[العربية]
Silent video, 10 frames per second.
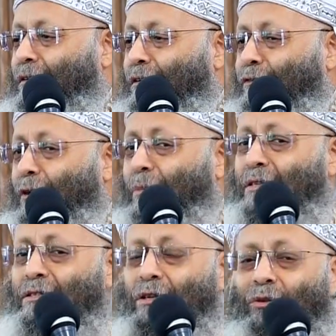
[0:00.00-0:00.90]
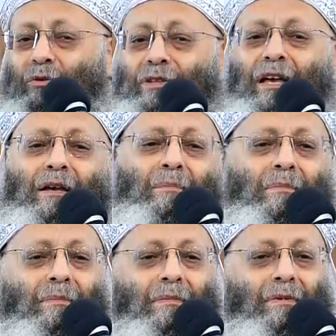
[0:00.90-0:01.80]
فبص لقدام
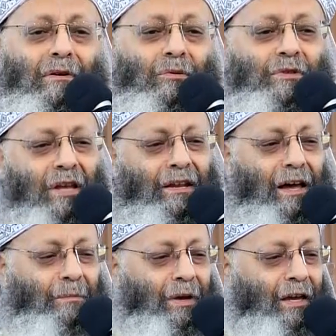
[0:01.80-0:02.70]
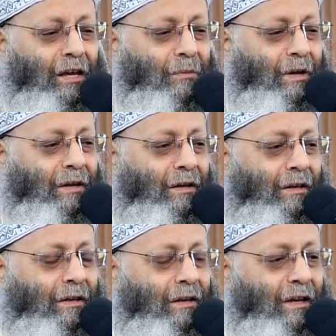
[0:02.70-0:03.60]
وصنع بحكمه
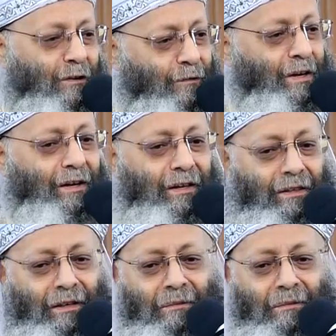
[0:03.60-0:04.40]
الفكره دي